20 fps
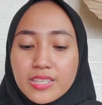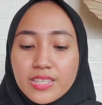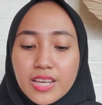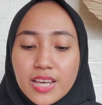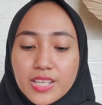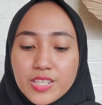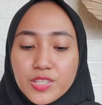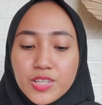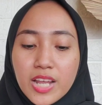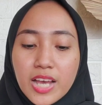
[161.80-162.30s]

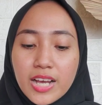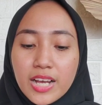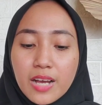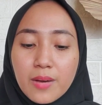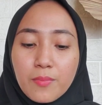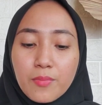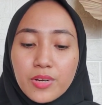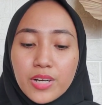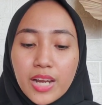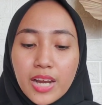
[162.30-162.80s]
Jika sudah,
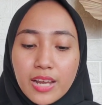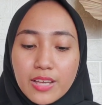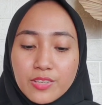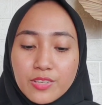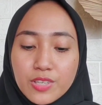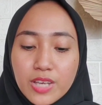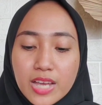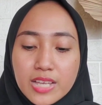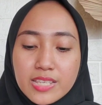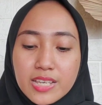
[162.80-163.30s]
kemudian
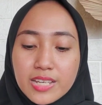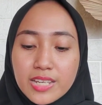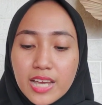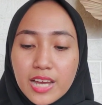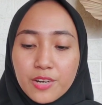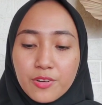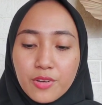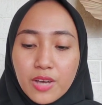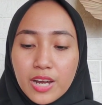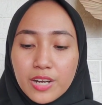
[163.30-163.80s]
langsung aja
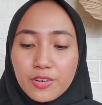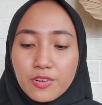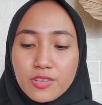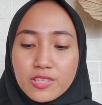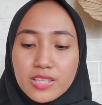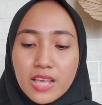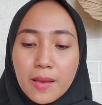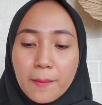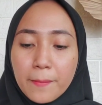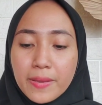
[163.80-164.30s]
diaduk-aduk
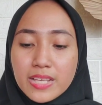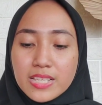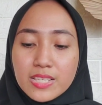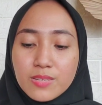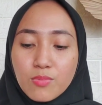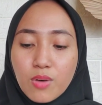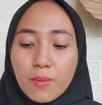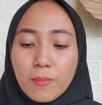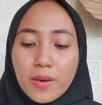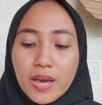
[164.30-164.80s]
sampai
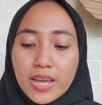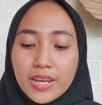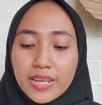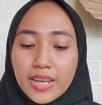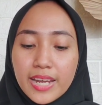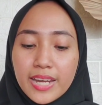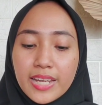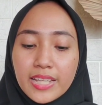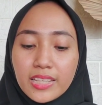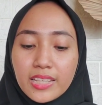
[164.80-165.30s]
semua
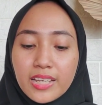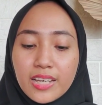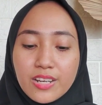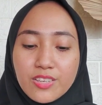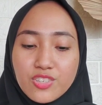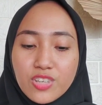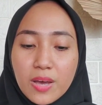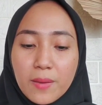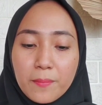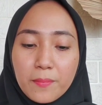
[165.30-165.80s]
bahannya ini
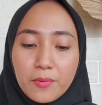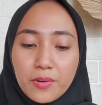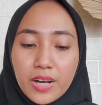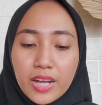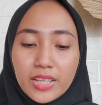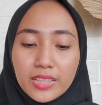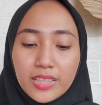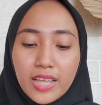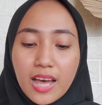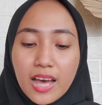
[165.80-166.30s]
tercampur
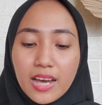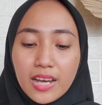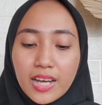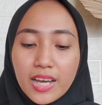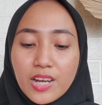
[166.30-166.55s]
rata.